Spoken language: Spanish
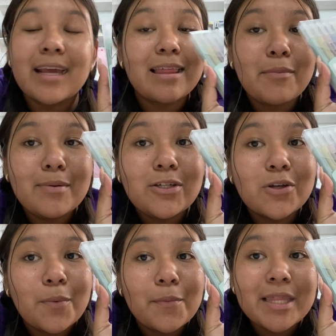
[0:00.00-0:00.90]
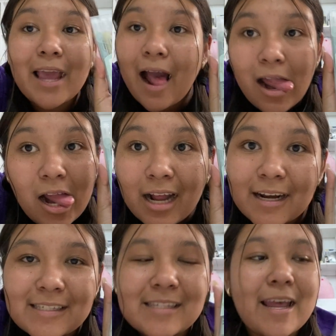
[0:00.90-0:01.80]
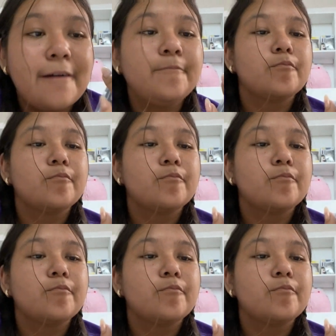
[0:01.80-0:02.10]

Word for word: que también me los compró mi tía, eh, gracias tía,